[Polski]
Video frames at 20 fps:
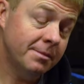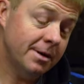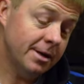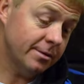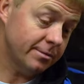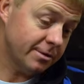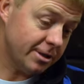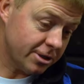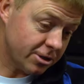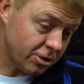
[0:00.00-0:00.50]

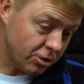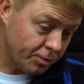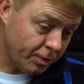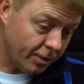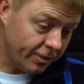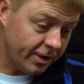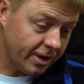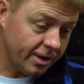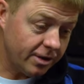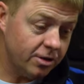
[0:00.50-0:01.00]
mają też
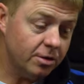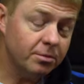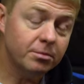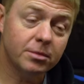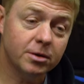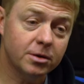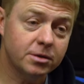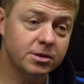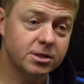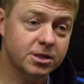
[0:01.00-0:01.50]
odpowiednią
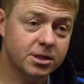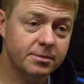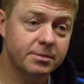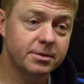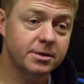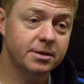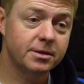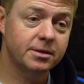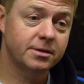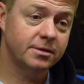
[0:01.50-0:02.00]
moc,
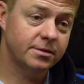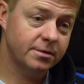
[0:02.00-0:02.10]
żeby